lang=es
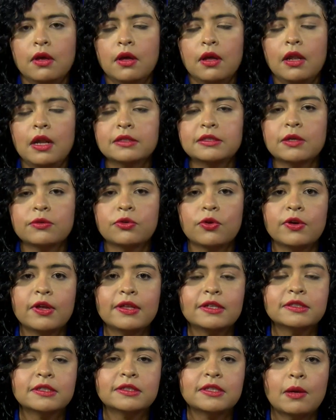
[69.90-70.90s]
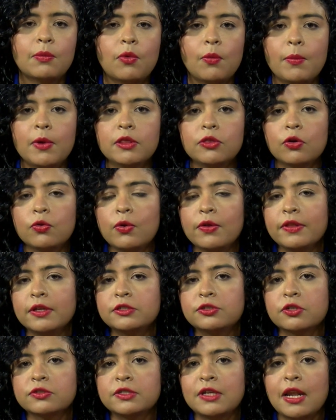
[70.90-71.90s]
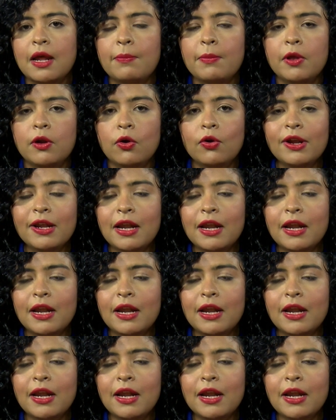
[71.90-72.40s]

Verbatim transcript: Las autoridades hasta el momento no han dicho si la menor